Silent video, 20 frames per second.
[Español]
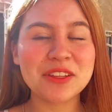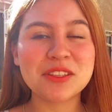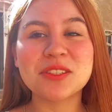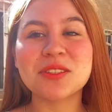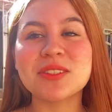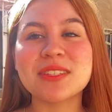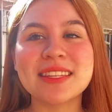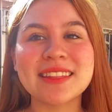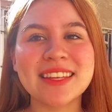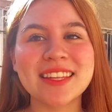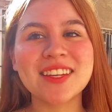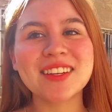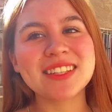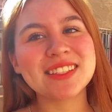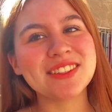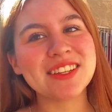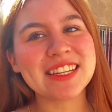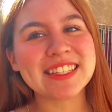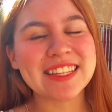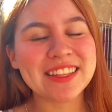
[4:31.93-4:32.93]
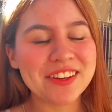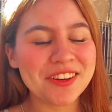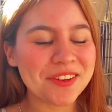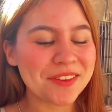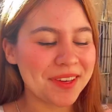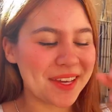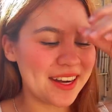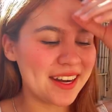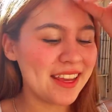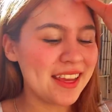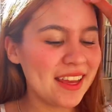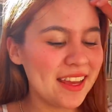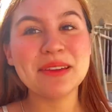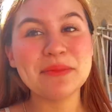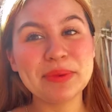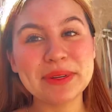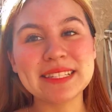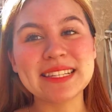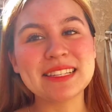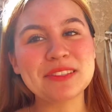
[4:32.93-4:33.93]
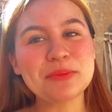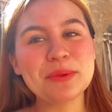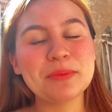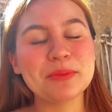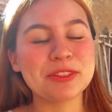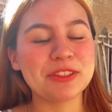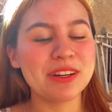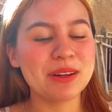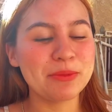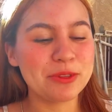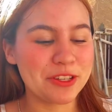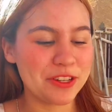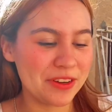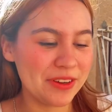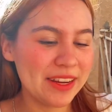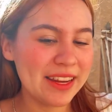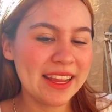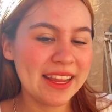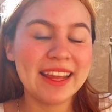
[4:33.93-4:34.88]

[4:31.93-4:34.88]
estoy sintiendo que estoy haciéndolo bien. Y pues eso me emociona mucho.